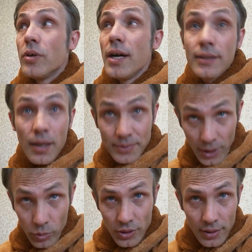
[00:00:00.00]
Это
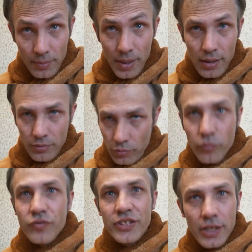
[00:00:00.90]
абсолютно нормально.
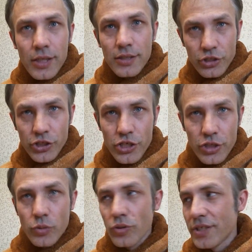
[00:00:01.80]
У всех это
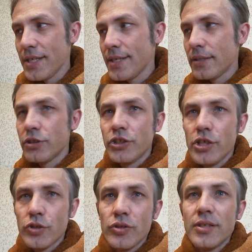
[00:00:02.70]
женщин. То есть, если
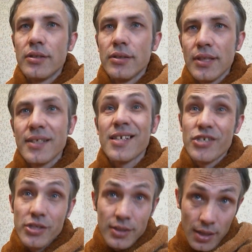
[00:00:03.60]
женщине
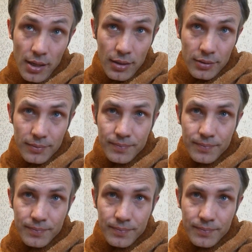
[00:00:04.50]
недостаточно трахать,